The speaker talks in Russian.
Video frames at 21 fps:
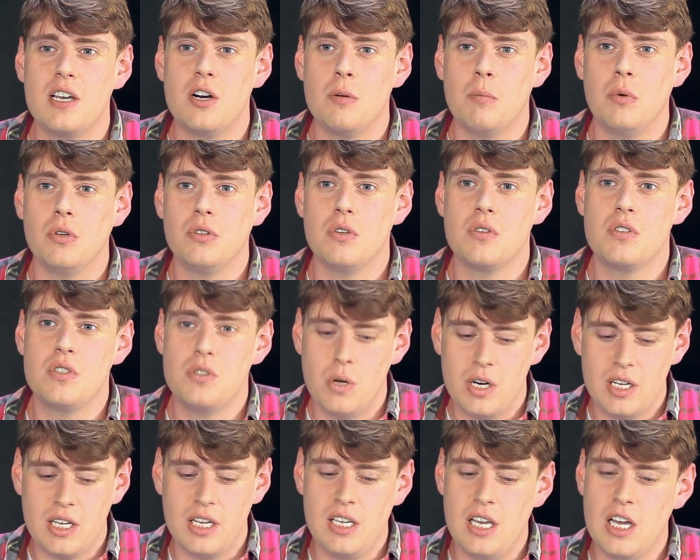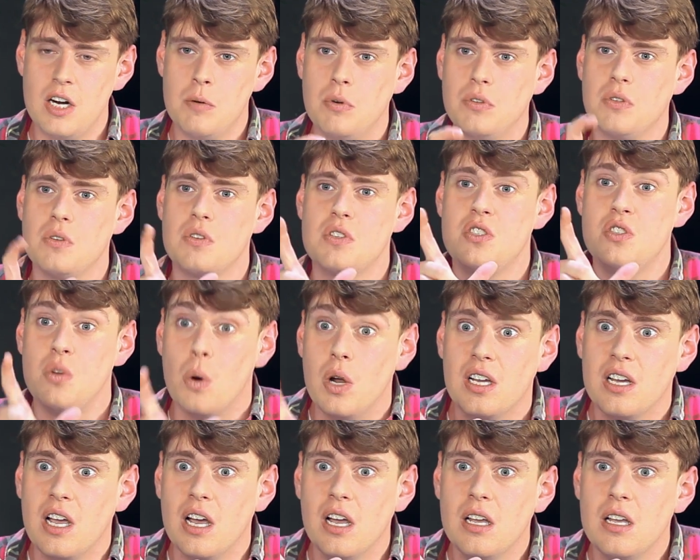работал столько, я работал
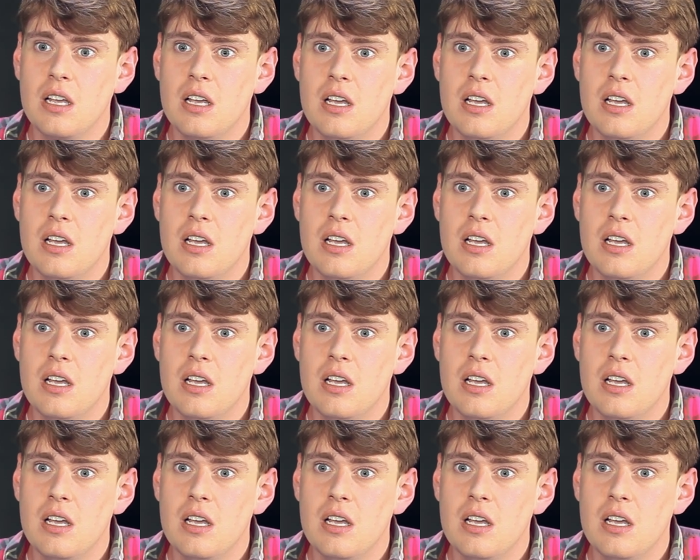столько.